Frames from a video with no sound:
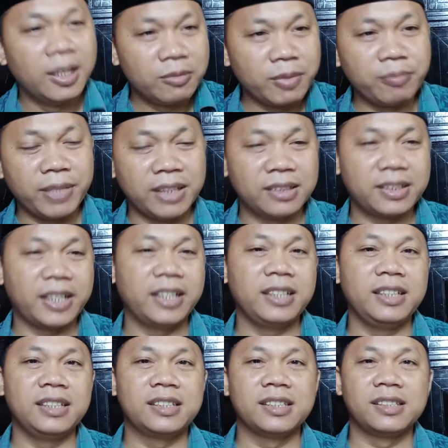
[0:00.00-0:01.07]

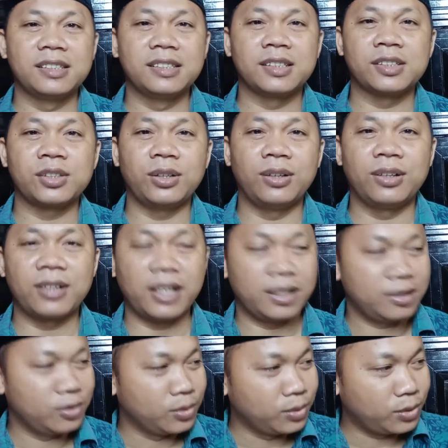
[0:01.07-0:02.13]
membentengi diri
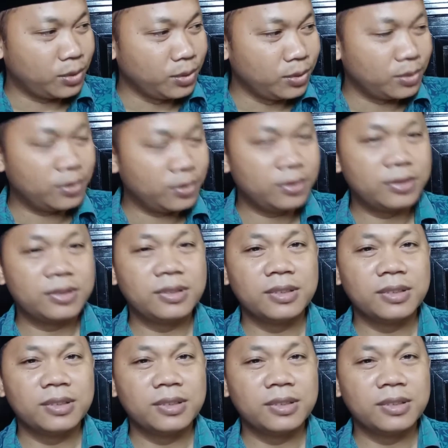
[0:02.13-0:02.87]
seseorang untuk